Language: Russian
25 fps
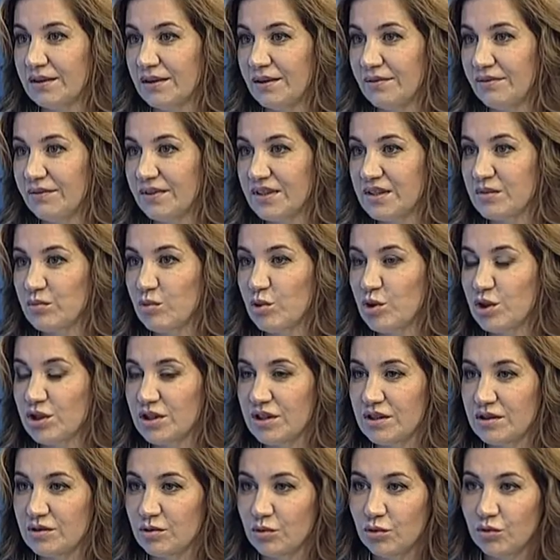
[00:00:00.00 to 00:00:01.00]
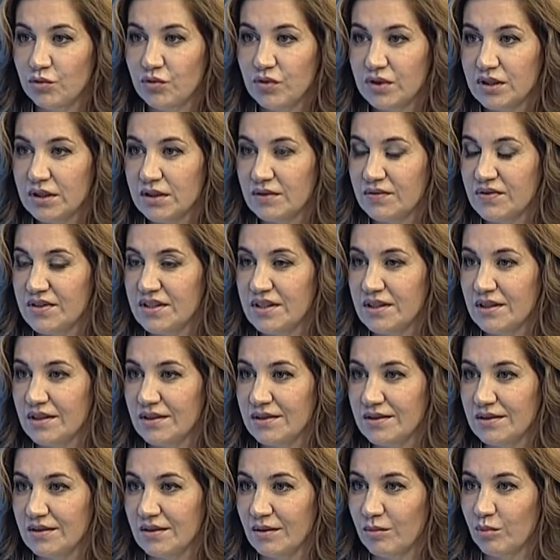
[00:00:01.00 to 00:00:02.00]
нам возможность увидеть все
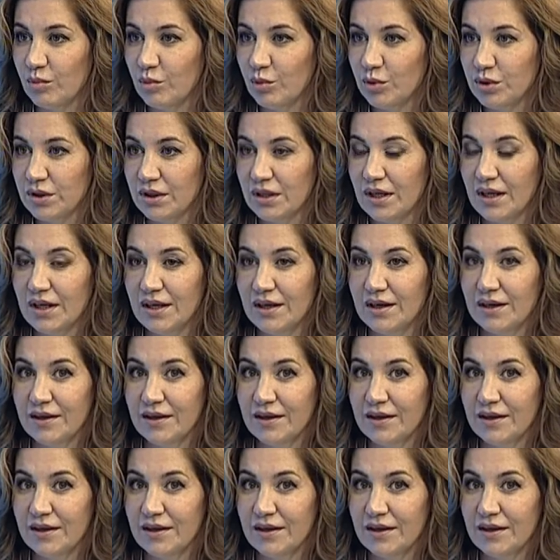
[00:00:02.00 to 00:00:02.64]
эти работы –